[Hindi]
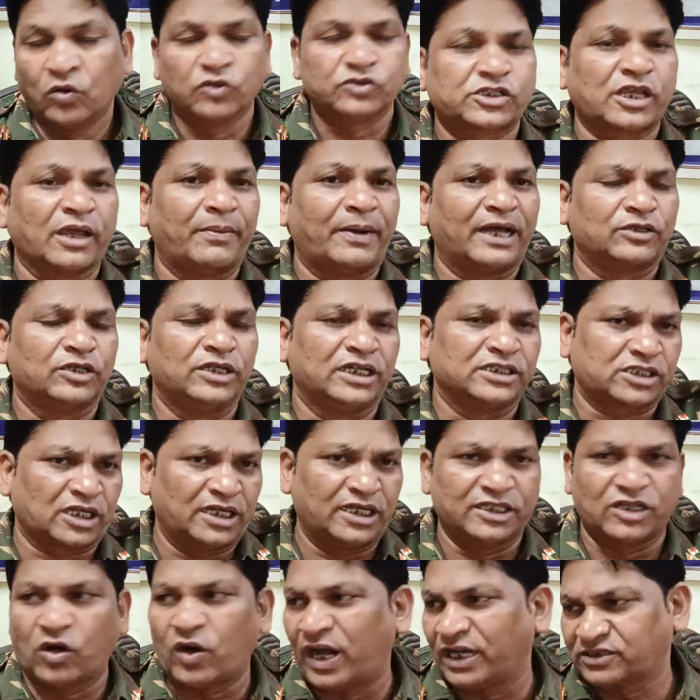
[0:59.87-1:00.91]
उसके बाद ये
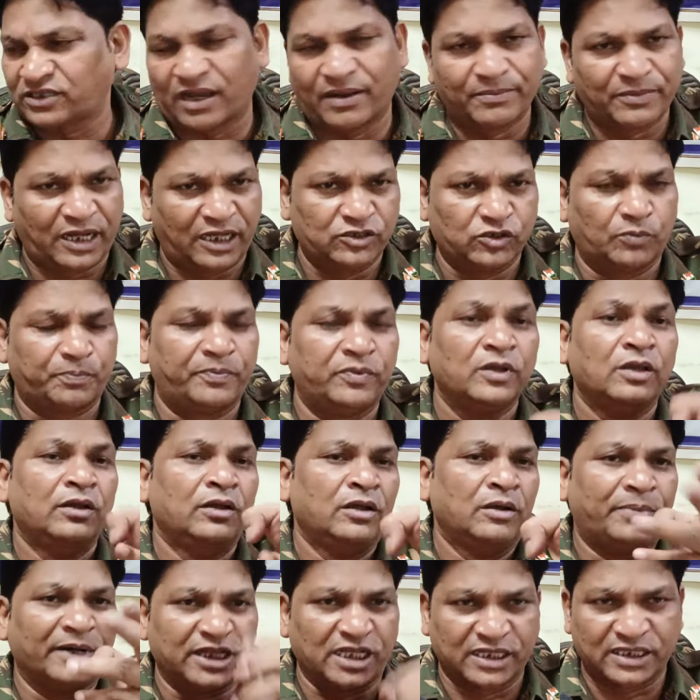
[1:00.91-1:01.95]
चले जाओ आसाम का जो
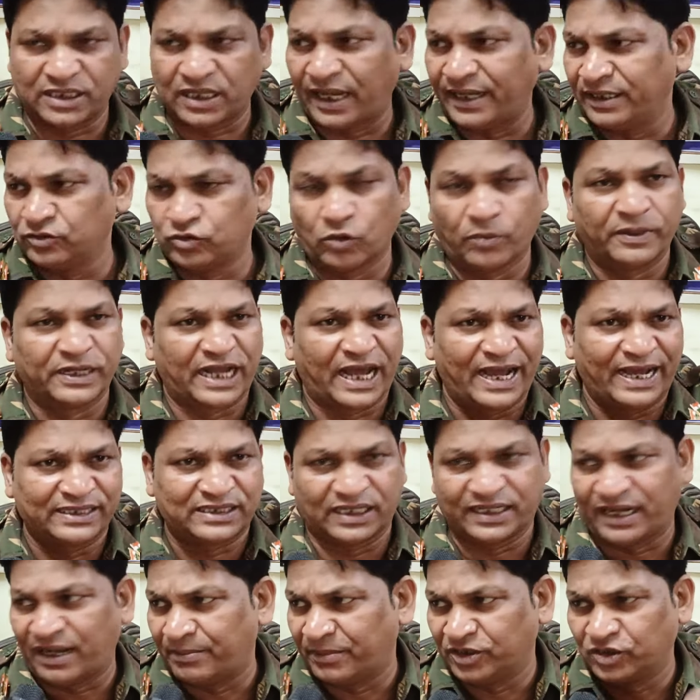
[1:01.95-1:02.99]
पदाधिकारी जो
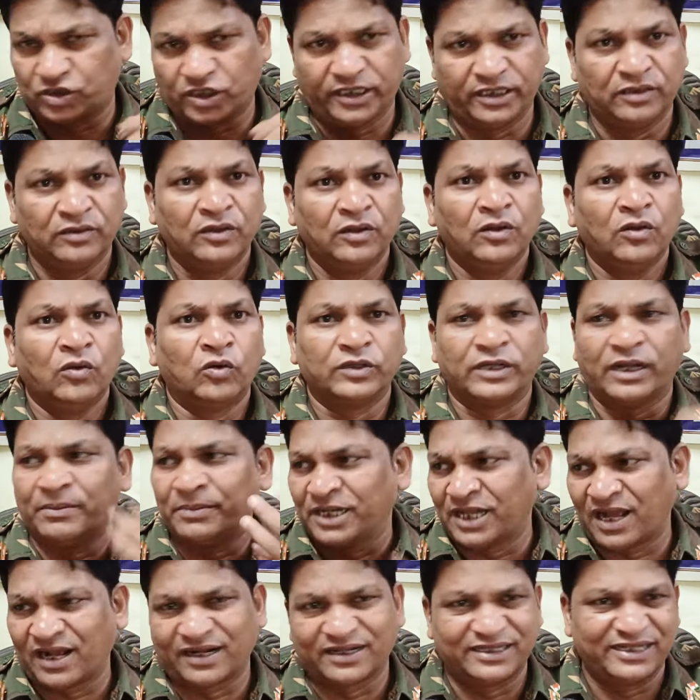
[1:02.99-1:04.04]
बनाया था नया मंत्री उनने
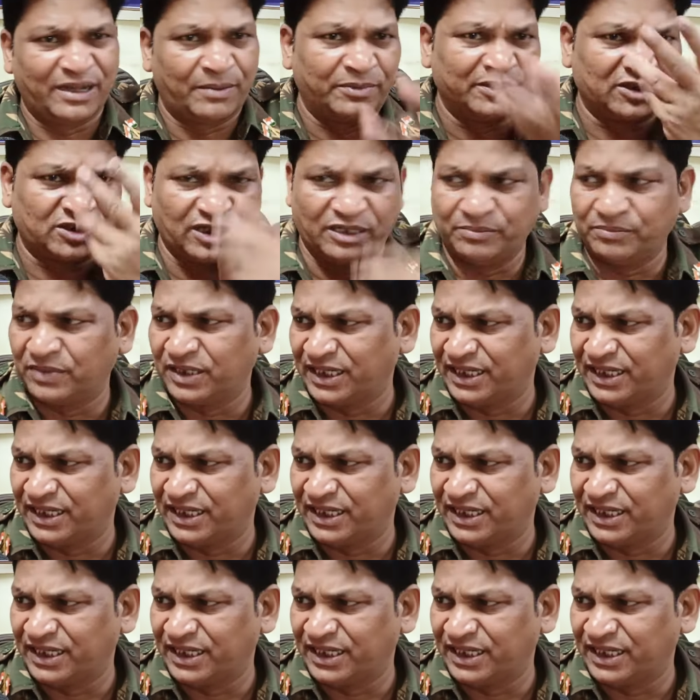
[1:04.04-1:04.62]
मना कर दिया मंत्री